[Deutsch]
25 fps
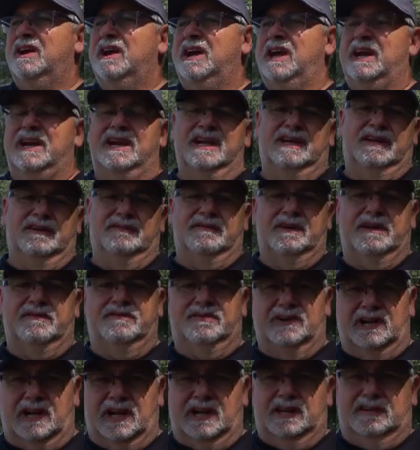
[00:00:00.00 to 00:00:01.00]
Einige werden
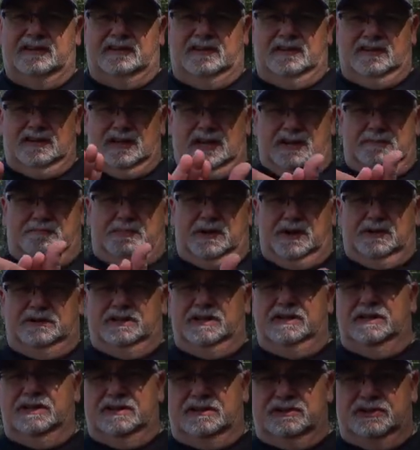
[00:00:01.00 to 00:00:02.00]
vielleicht
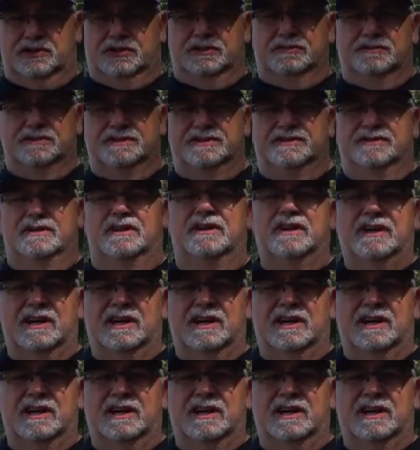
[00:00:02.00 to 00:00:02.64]
applaudieren, tschüss,